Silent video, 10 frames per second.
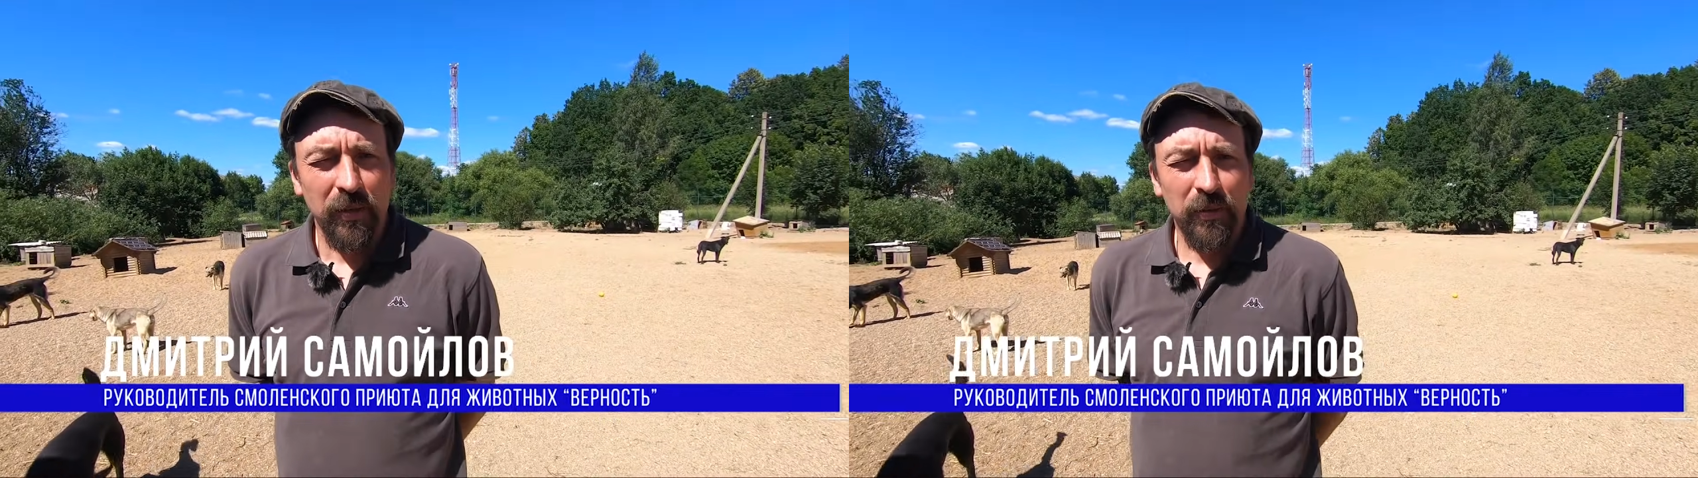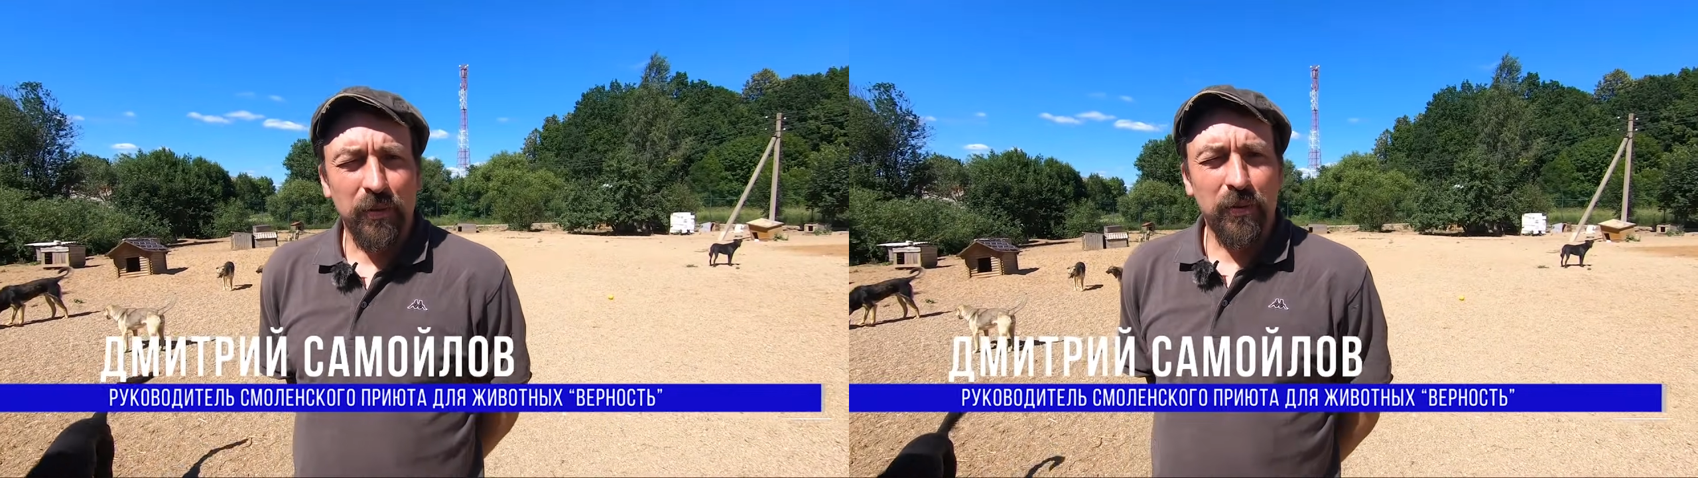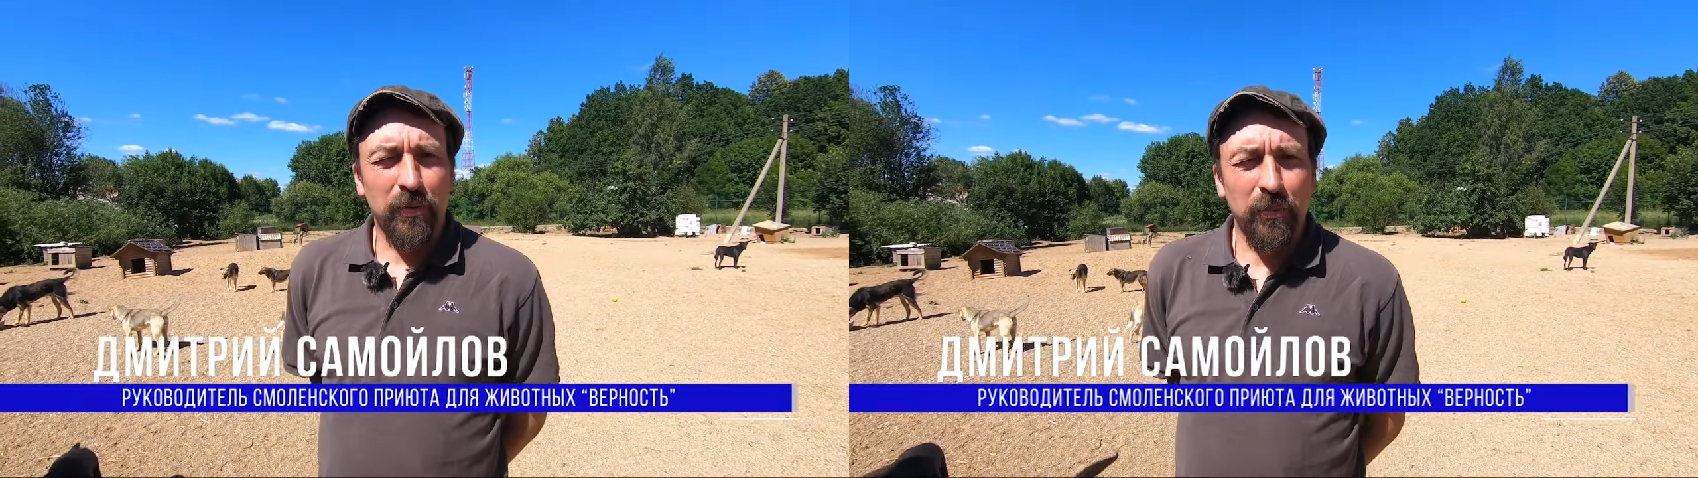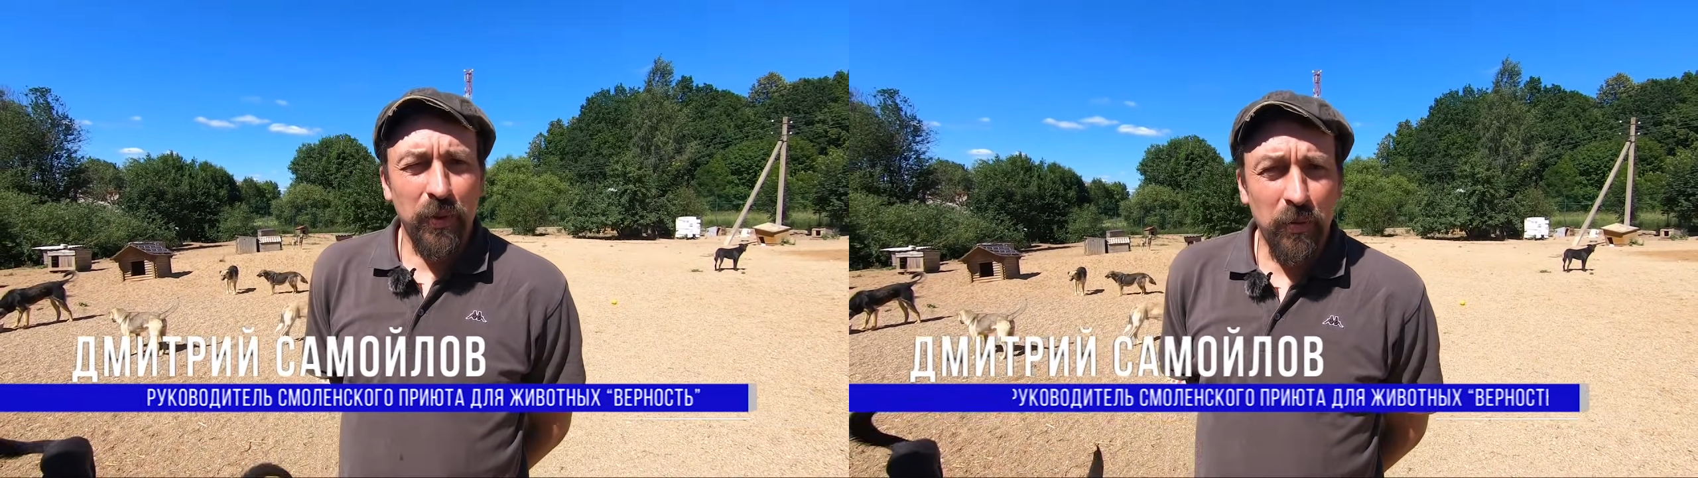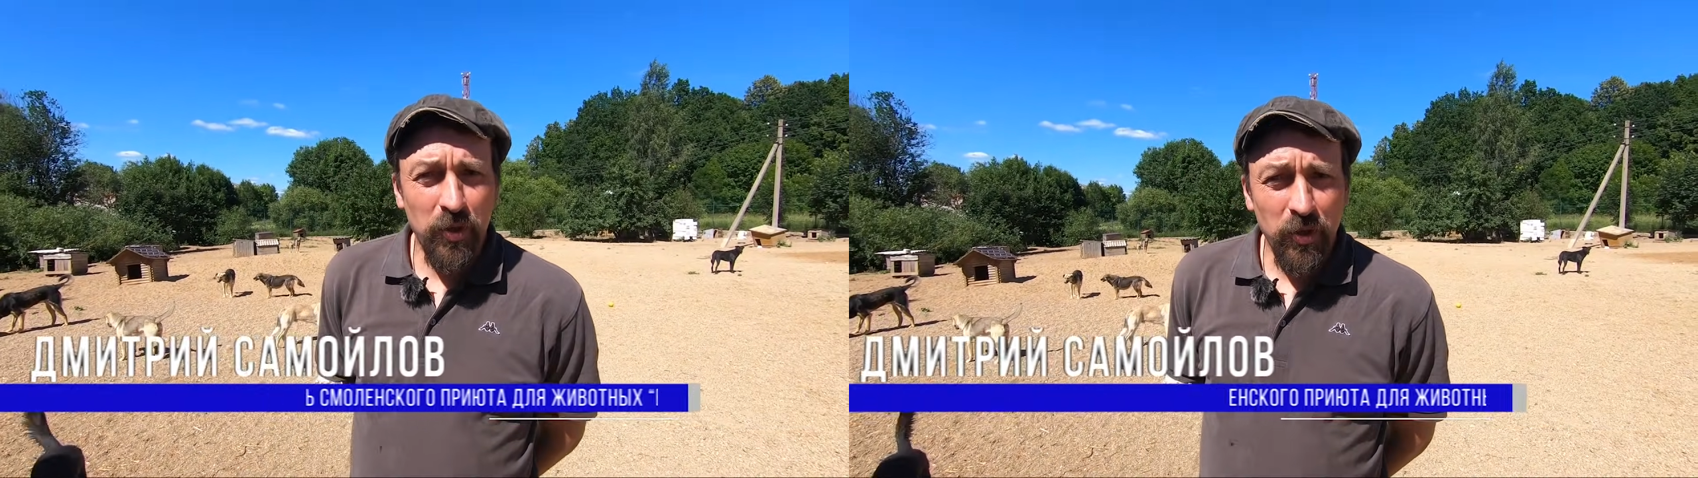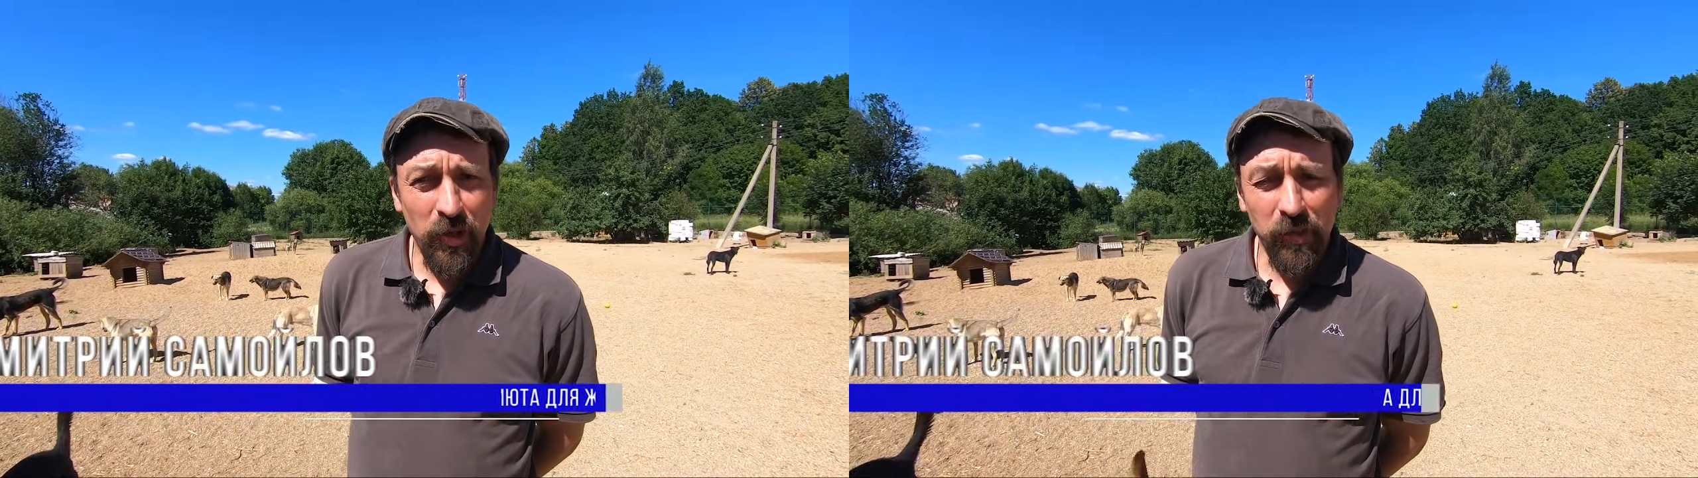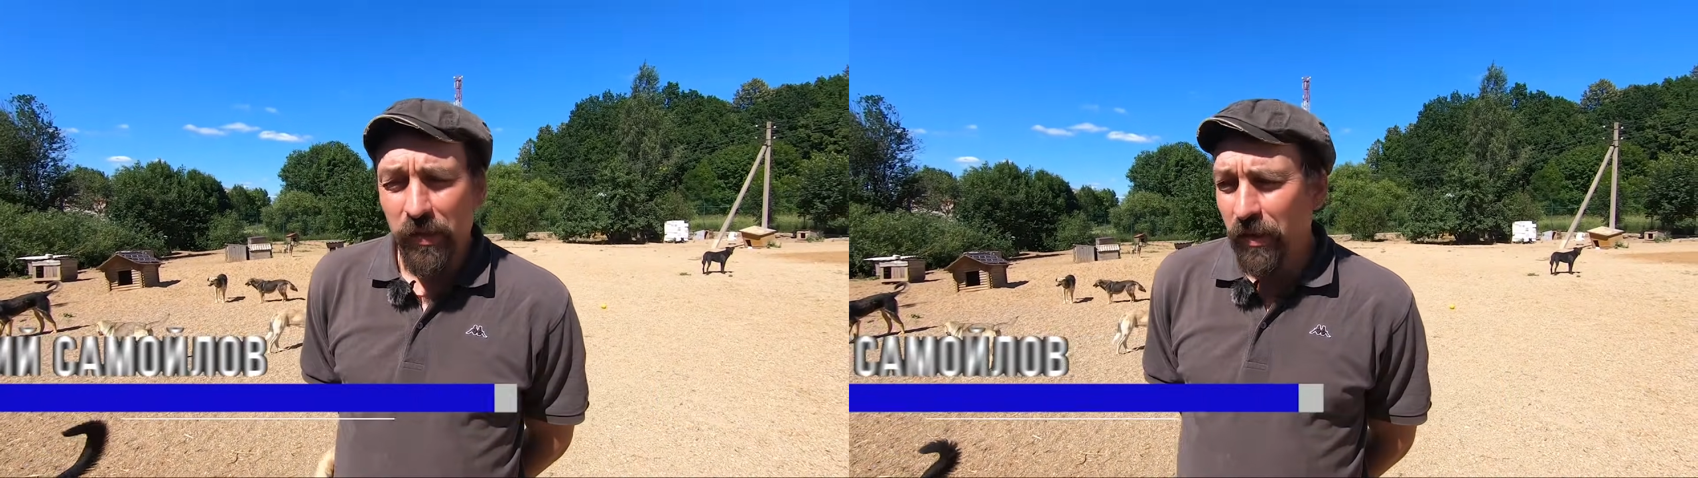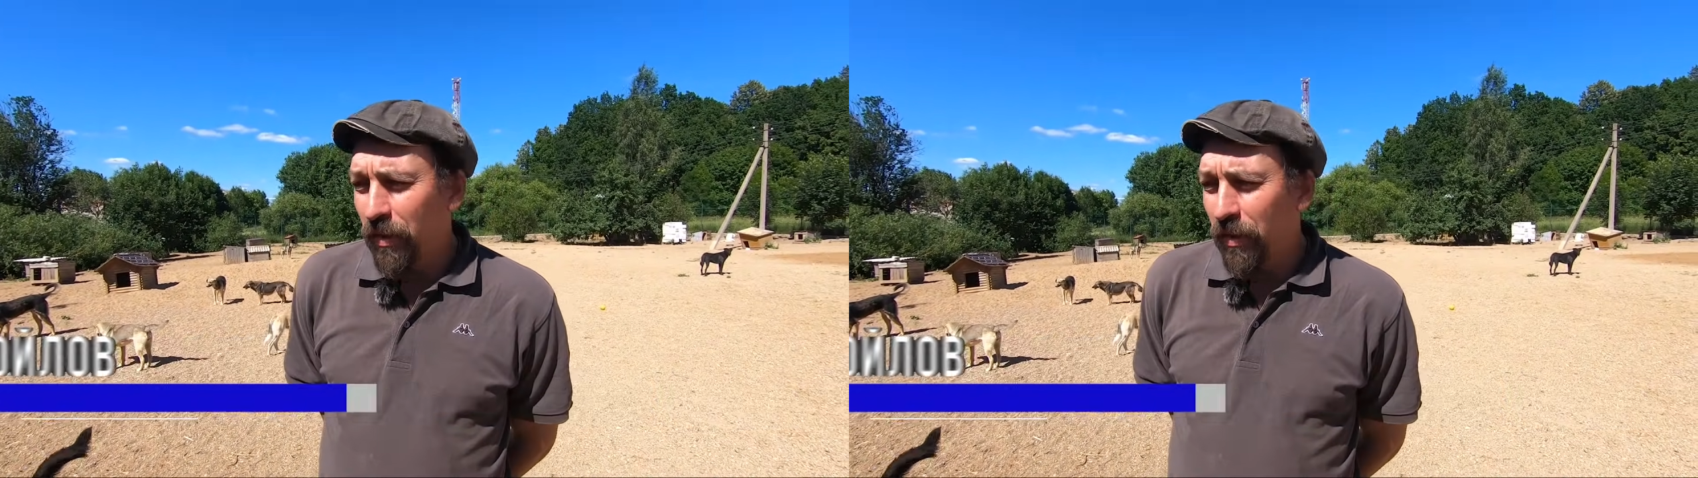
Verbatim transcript: Э, мне очень часто